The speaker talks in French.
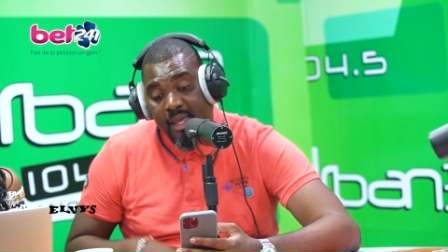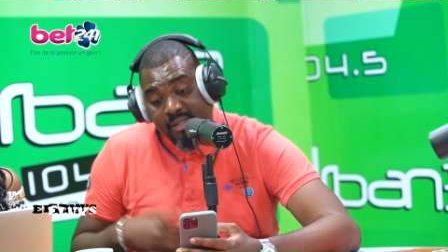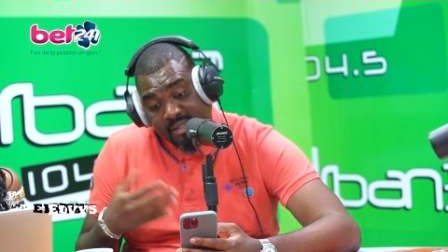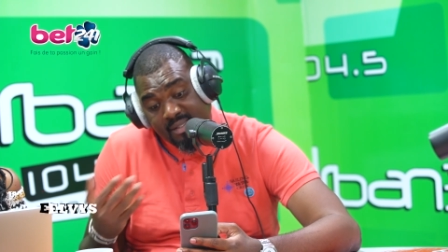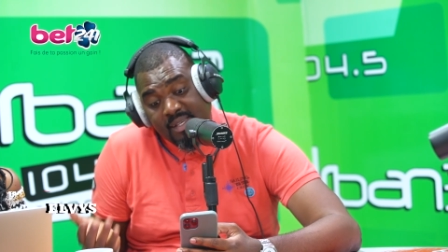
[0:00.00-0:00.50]

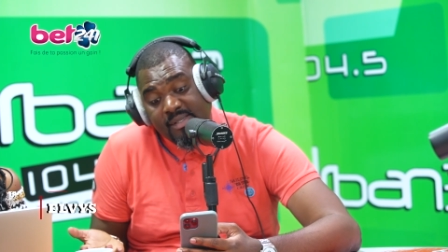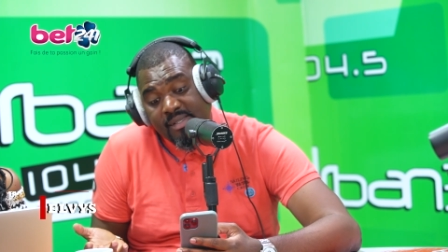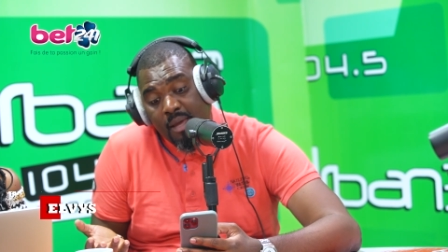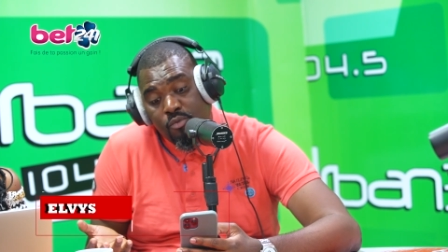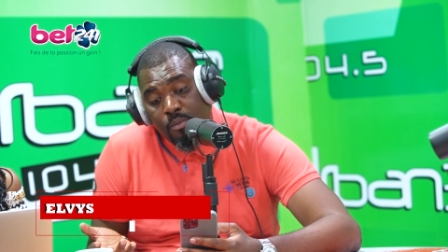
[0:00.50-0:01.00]
C'est
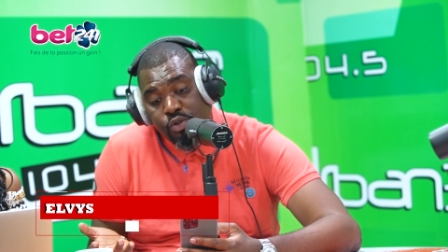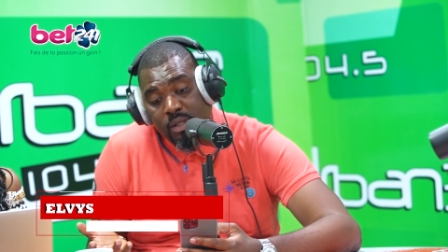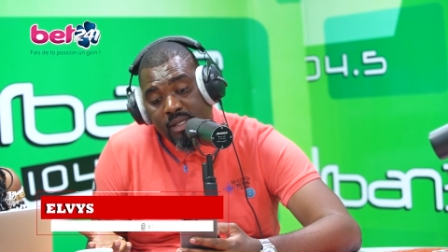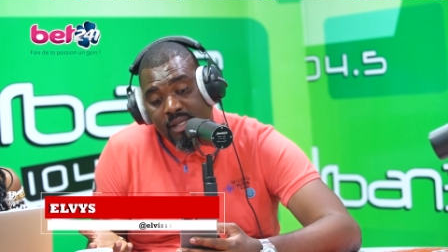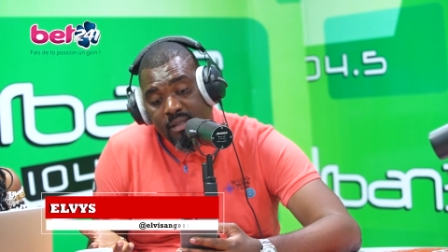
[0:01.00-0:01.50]
simple, comme je
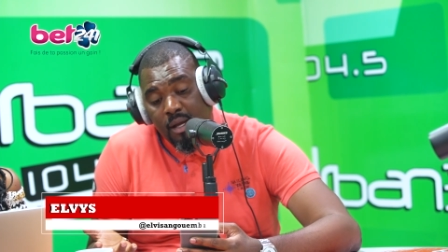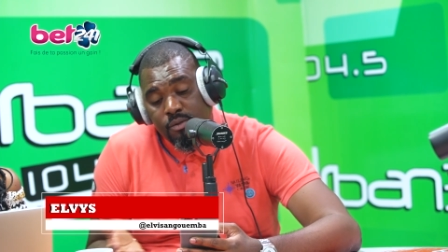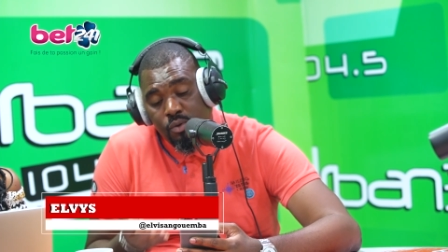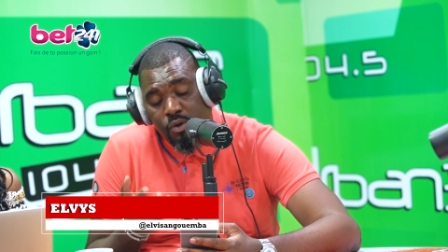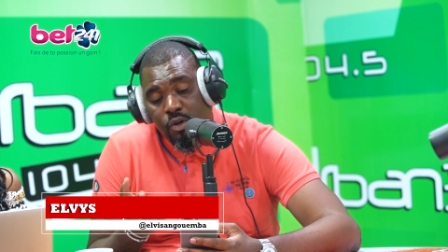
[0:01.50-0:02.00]
le disais
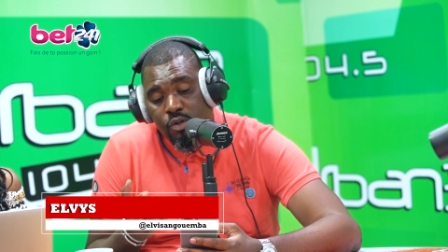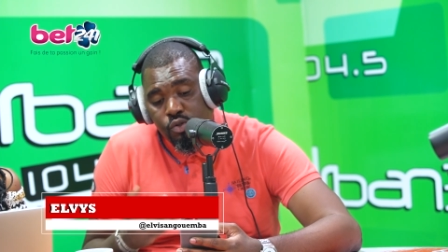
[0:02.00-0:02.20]
tantôt,